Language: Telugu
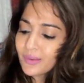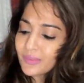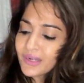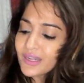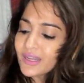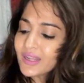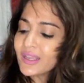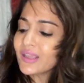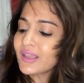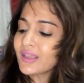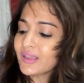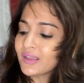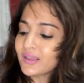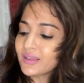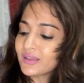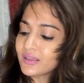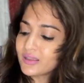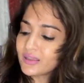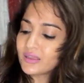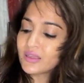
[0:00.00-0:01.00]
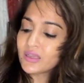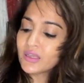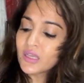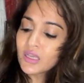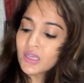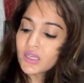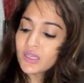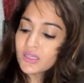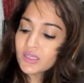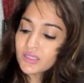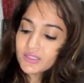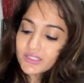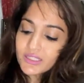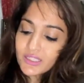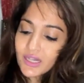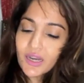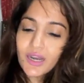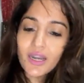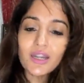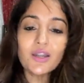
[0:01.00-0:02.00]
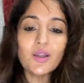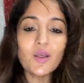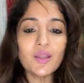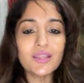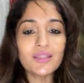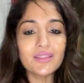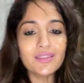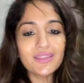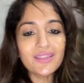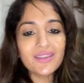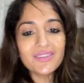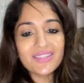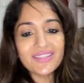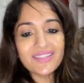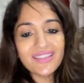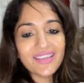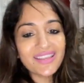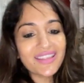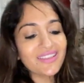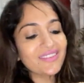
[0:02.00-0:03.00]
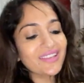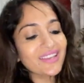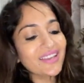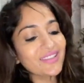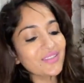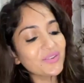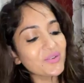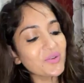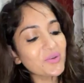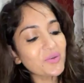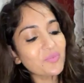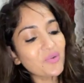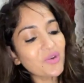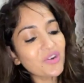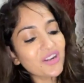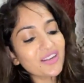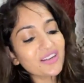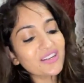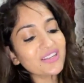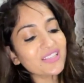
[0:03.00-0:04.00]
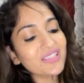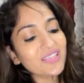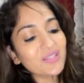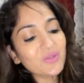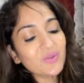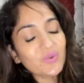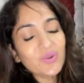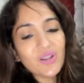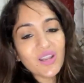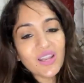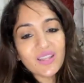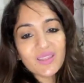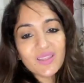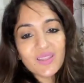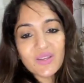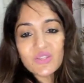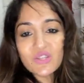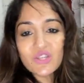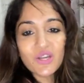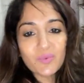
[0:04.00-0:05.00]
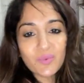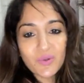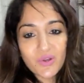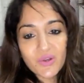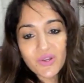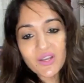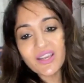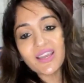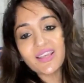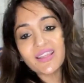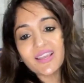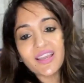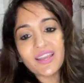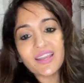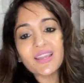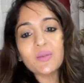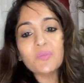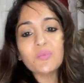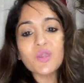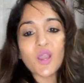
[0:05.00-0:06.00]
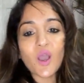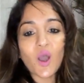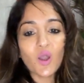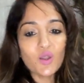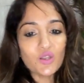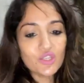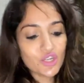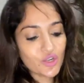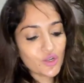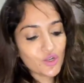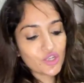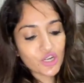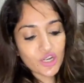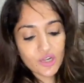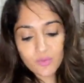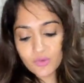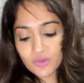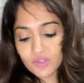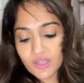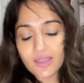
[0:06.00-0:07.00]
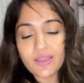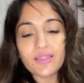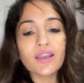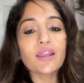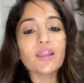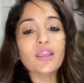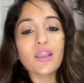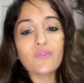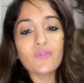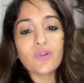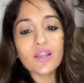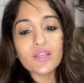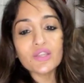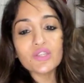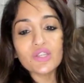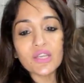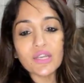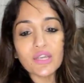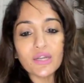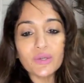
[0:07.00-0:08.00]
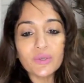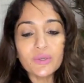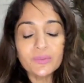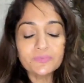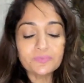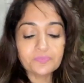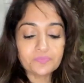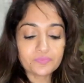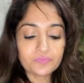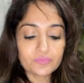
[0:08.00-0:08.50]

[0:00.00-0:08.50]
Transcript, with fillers: కాబట్టి చీర కట్టిన వాళ్ళందరూ సీతాదేవి కాదు మోడర్న్ డ్రెస్ వేసుకున్న వాళ్ళందరూ చెడిపోయిన వాళ్ళు కాదు కానీ మీ ఆలోచనలు చెడిపోతే దానికి ఎవడేం చేయలేడు